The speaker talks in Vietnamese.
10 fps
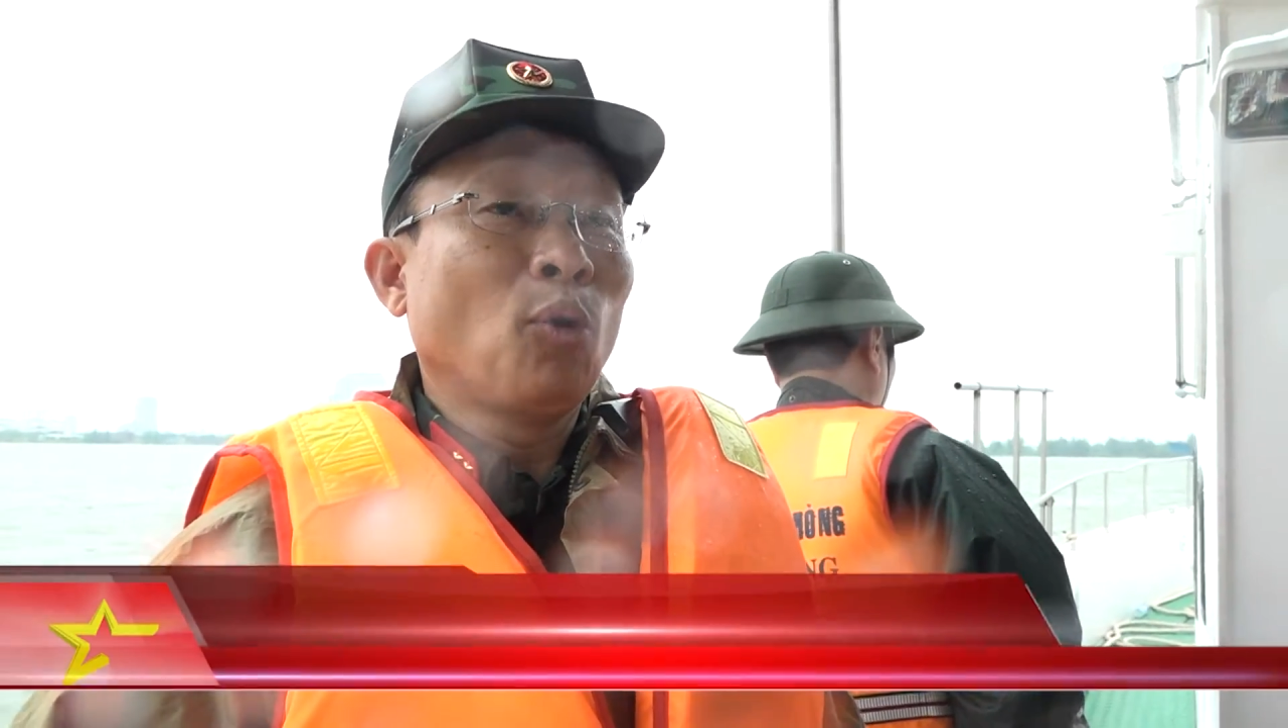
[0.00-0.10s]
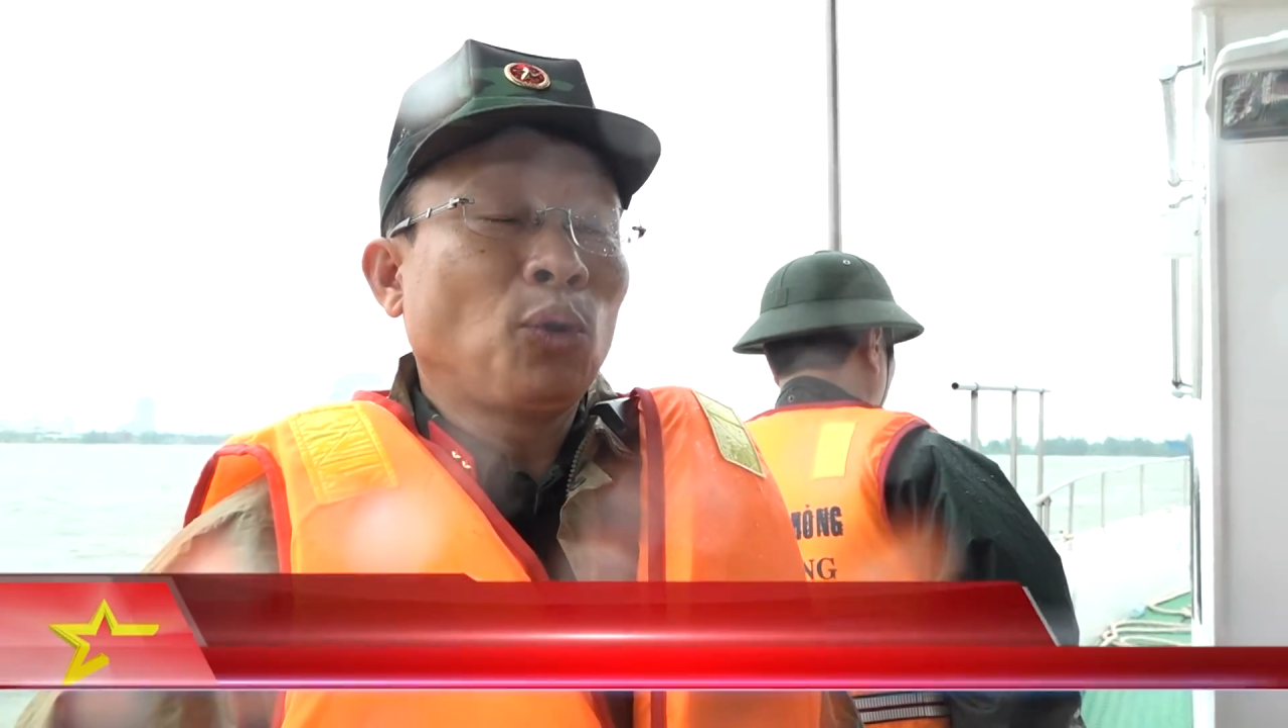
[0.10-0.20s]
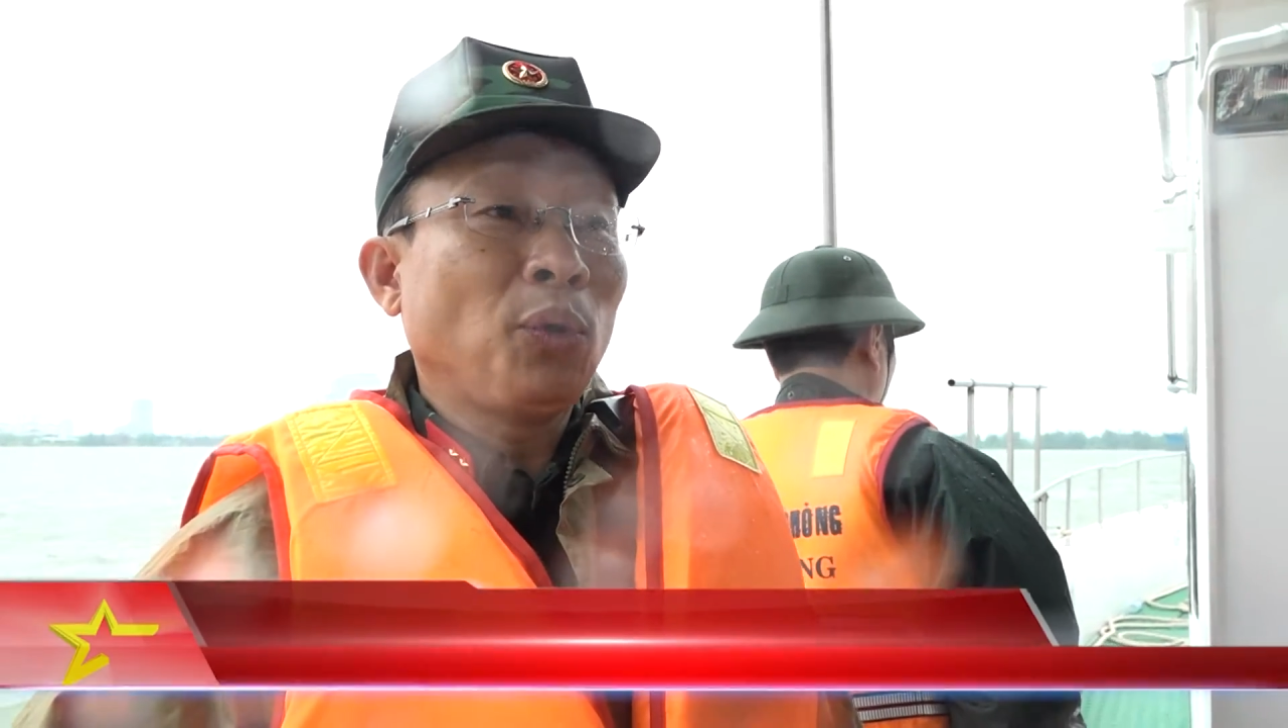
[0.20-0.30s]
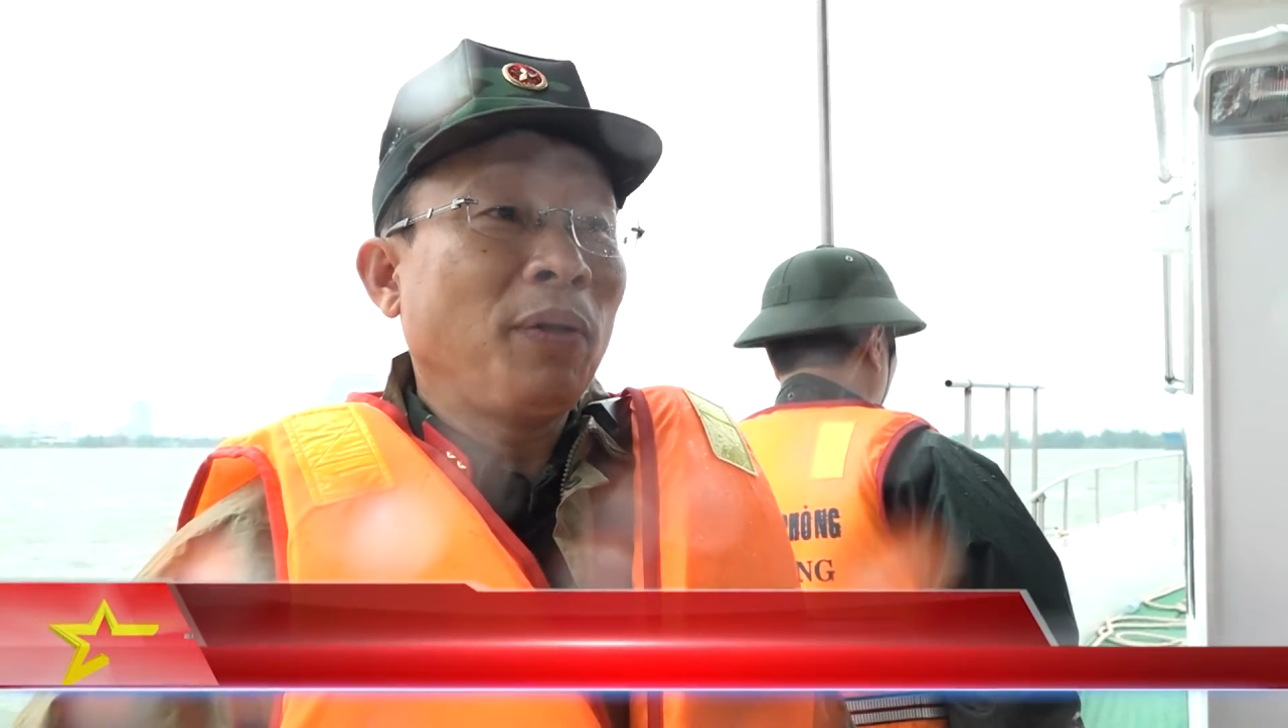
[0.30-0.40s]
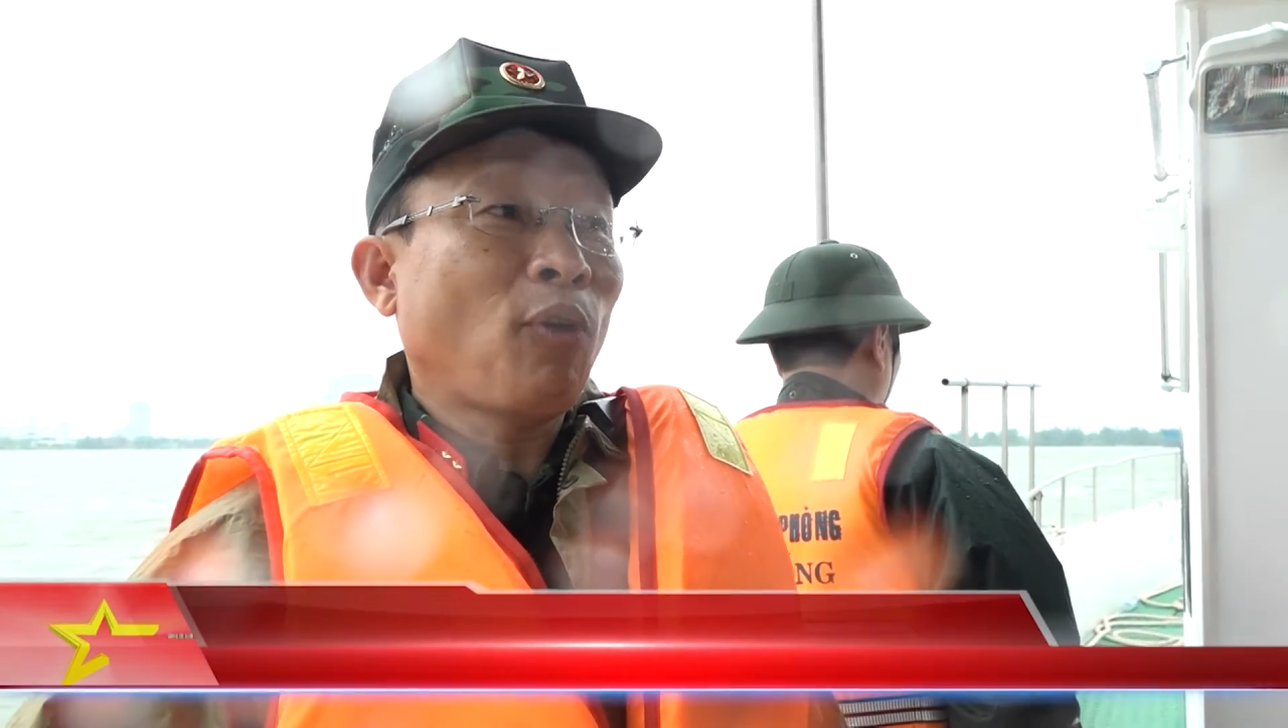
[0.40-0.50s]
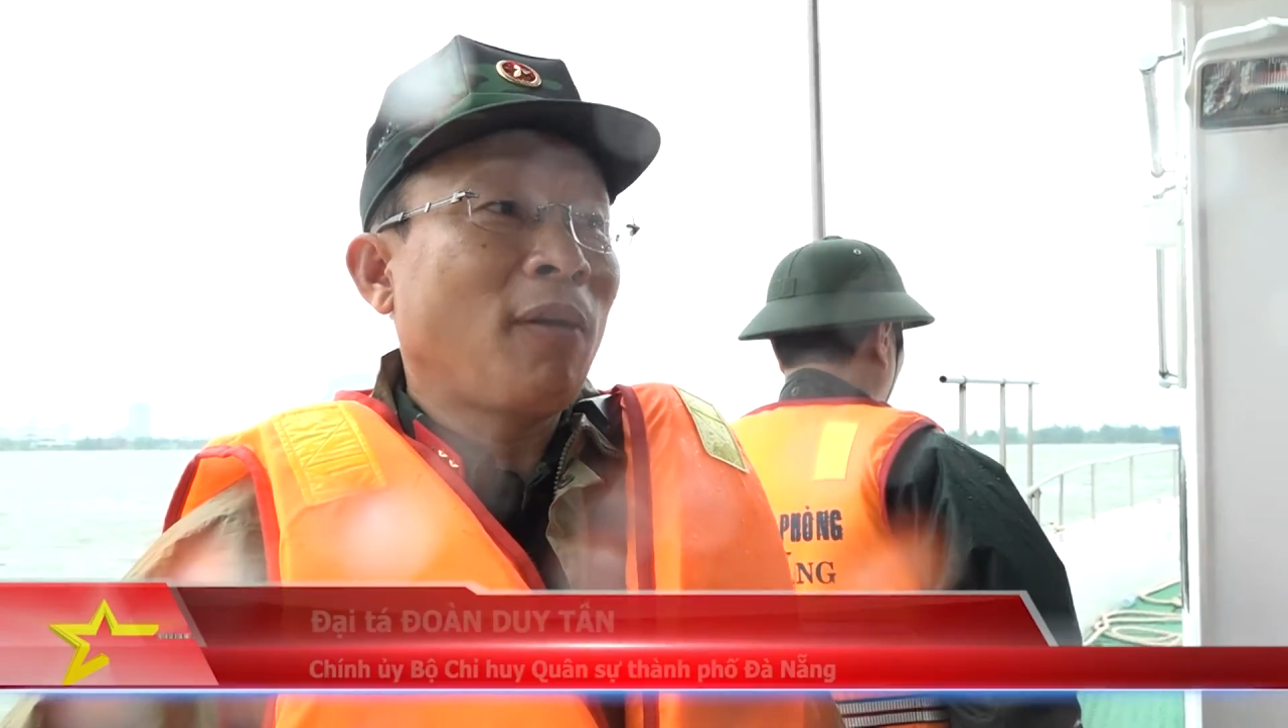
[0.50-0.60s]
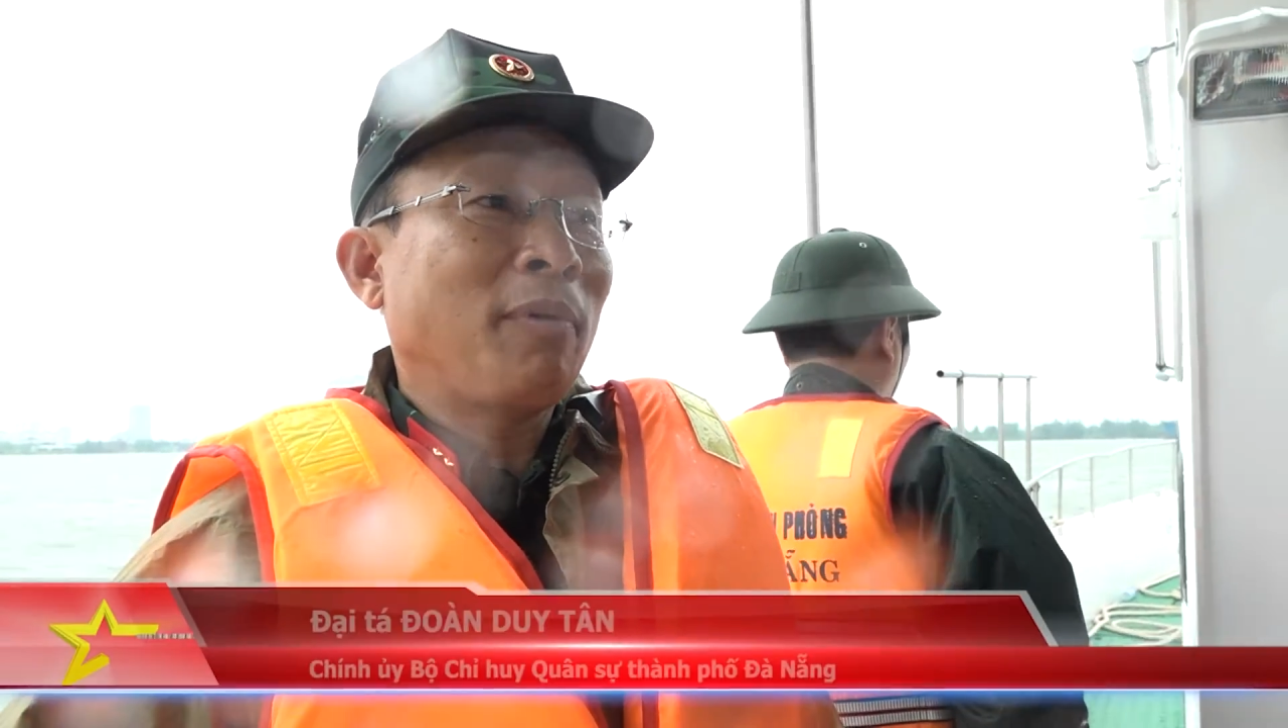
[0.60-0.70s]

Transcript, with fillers: Bộ Chỉ huy phối